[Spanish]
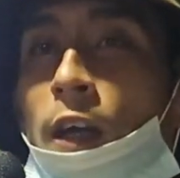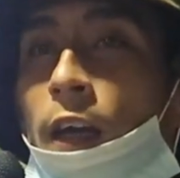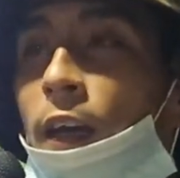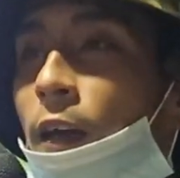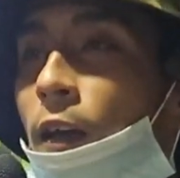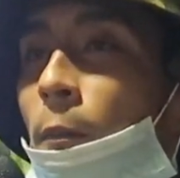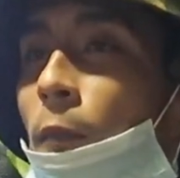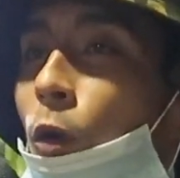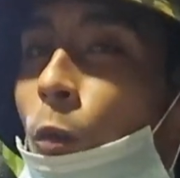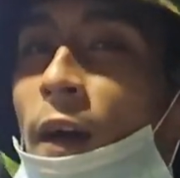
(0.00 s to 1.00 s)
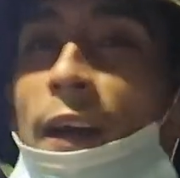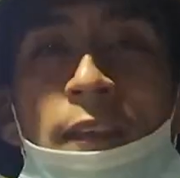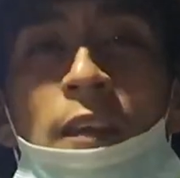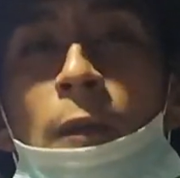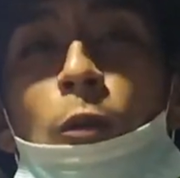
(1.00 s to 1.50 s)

Eh, lo más, en sí me